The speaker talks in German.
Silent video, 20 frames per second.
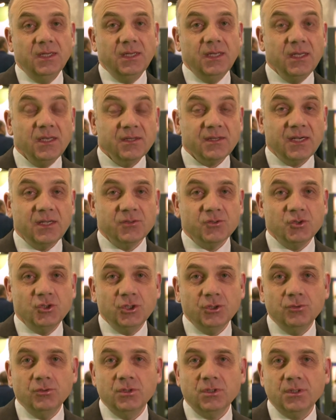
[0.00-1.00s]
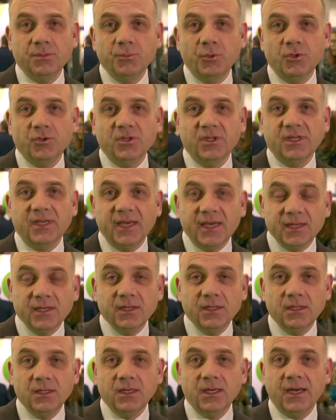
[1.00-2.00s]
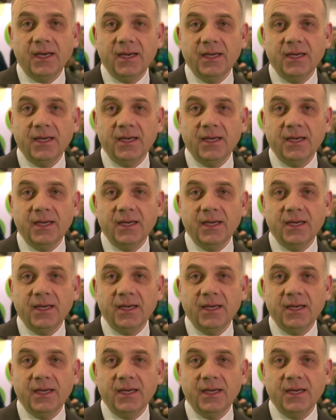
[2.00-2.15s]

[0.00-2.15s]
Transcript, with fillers: Ich als Chirurg möchte gerne